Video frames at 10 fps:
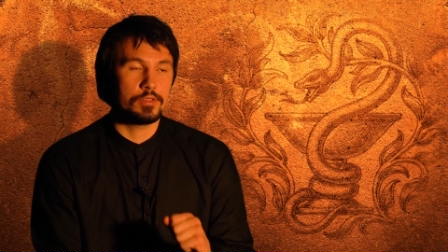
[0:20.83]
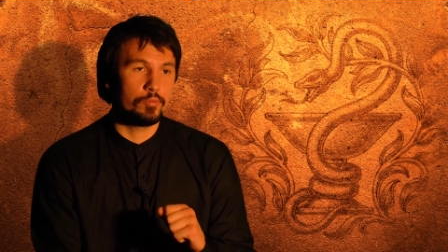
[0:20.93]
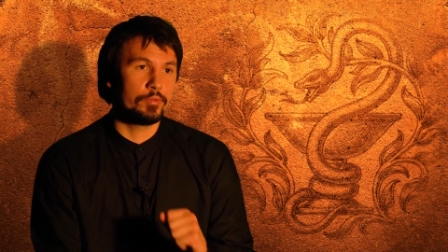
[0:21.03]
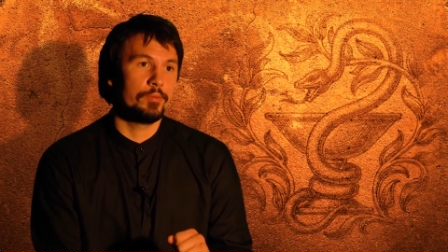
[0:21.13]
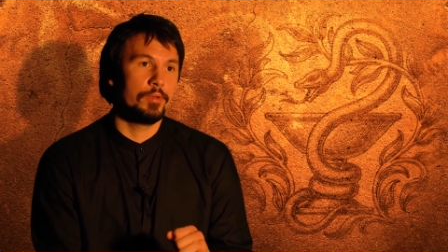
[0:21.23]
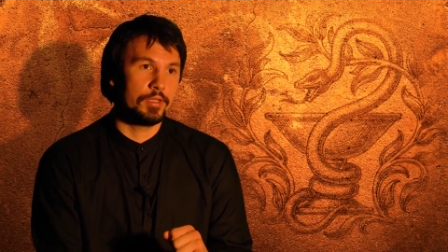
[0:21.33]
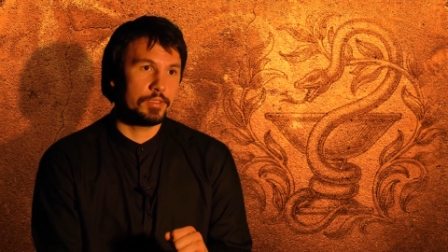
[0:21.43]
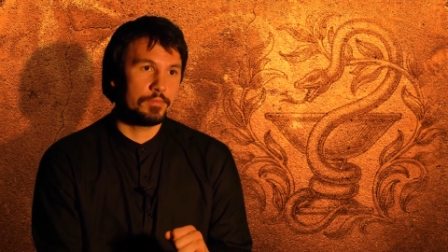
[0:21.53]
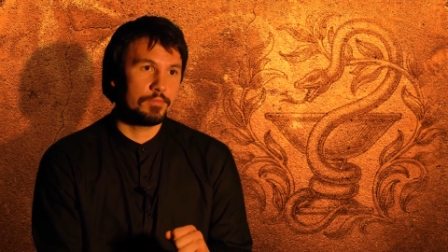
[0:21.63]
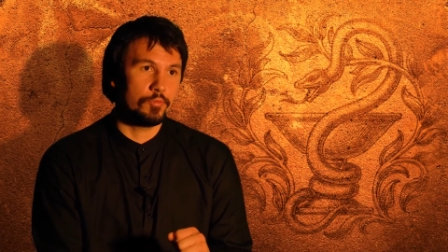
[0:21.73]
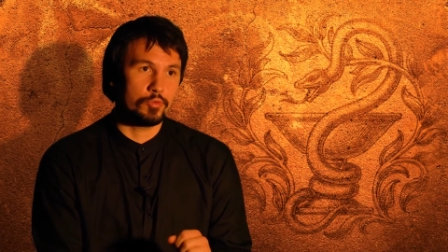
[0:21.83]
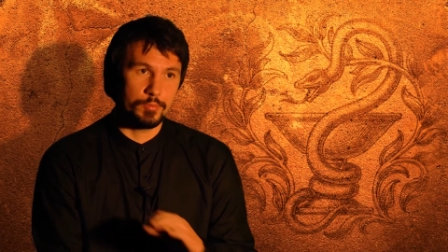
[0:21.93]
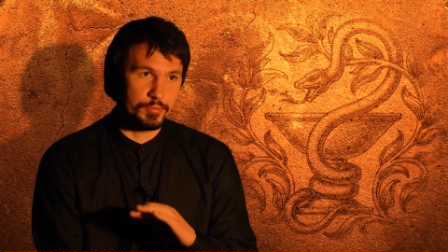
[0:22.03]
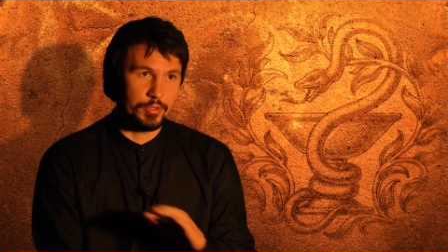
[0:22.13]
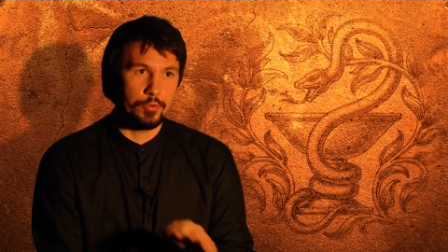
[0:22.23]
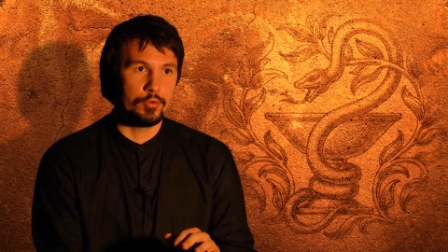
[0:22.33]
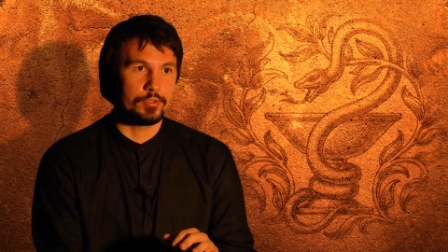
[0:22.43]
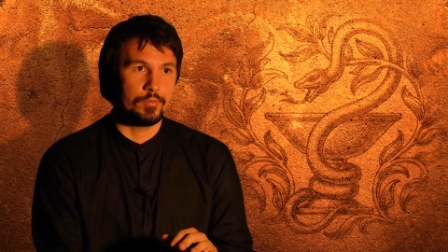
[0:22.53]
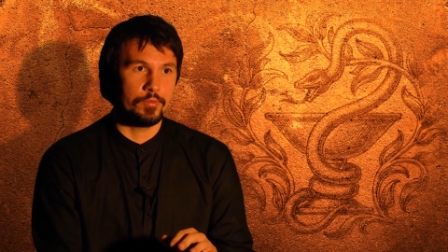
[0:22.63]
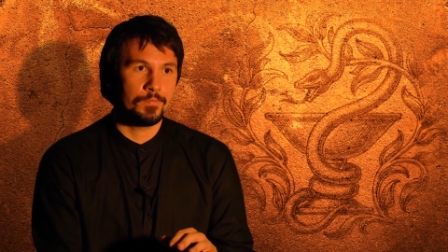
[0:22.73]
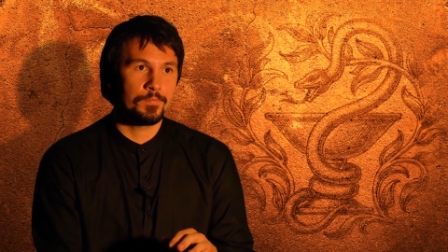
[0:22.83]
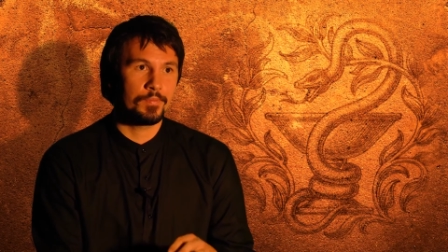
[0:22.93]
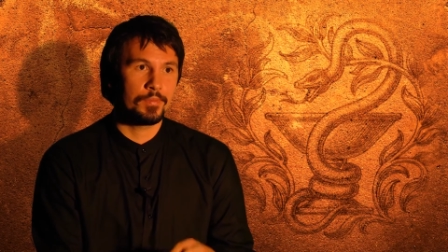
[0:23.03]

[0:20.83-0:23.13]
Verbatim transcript: злоупотреблять, уже по-серьезному.